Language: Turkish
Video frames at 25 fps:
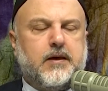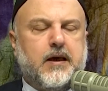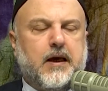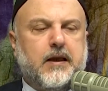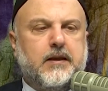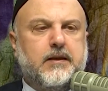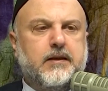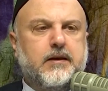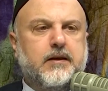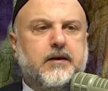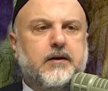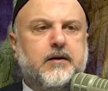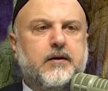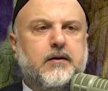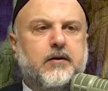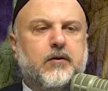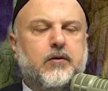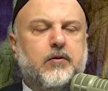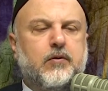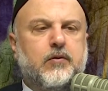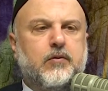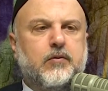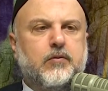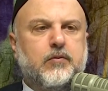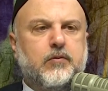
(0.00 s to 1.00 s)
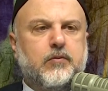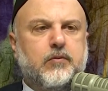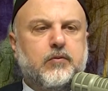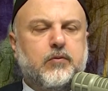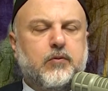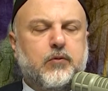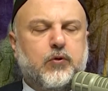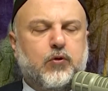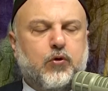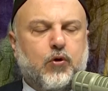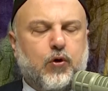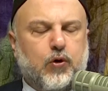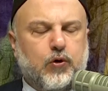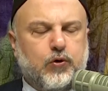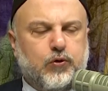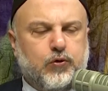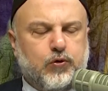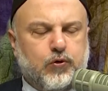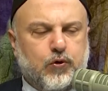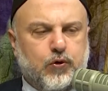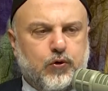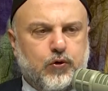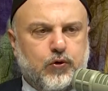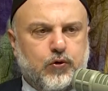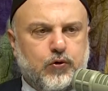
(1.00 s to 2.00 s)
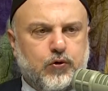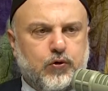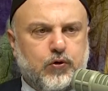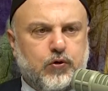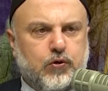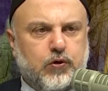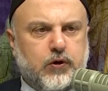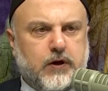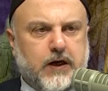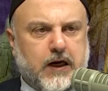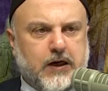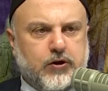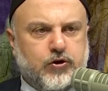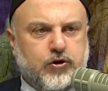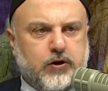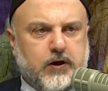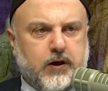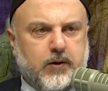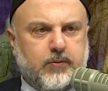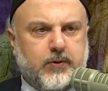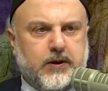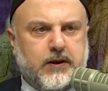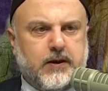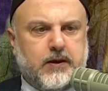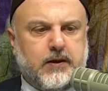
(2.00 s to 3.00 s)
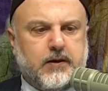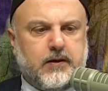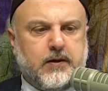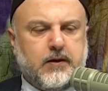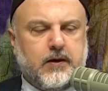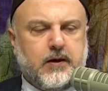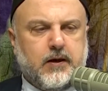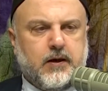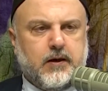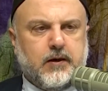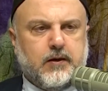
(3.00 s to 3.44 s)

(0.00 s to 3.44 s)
kendi kontrolünü kaçırabilir.